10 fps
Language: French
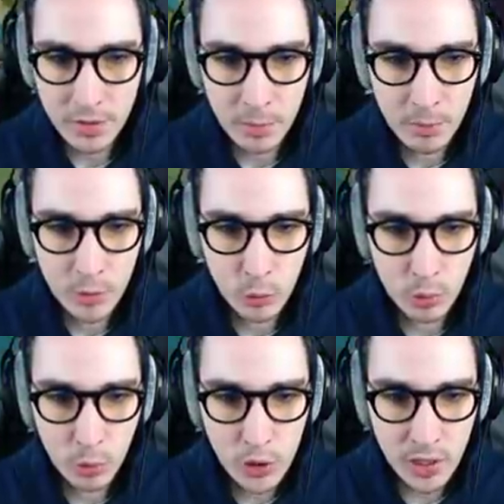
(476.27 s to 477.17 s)
On va se
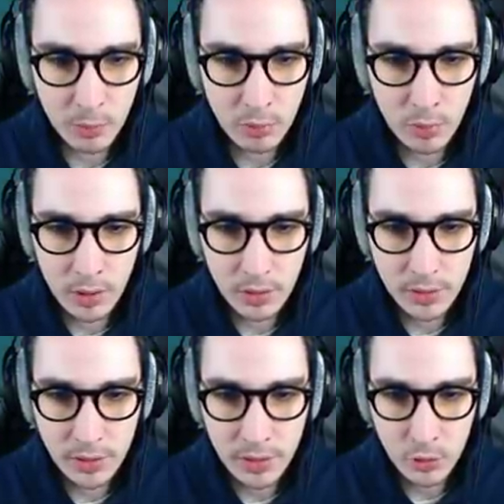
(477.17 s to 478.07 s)
au prochain
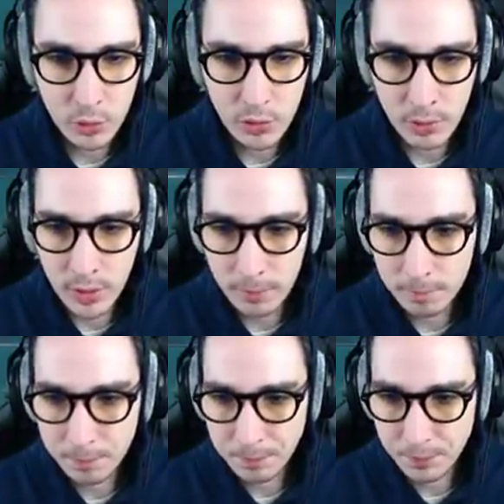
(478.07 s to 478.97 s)
point qui est juste
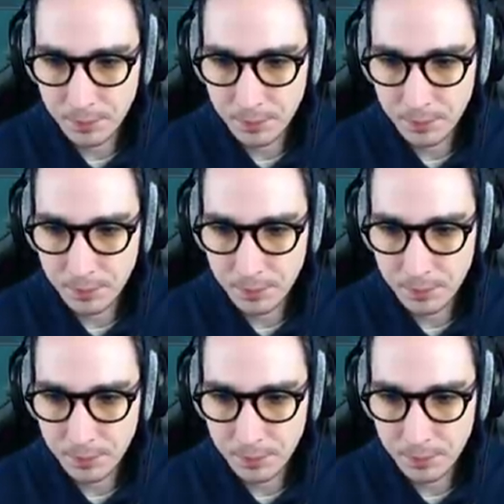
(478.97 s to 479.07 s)
là.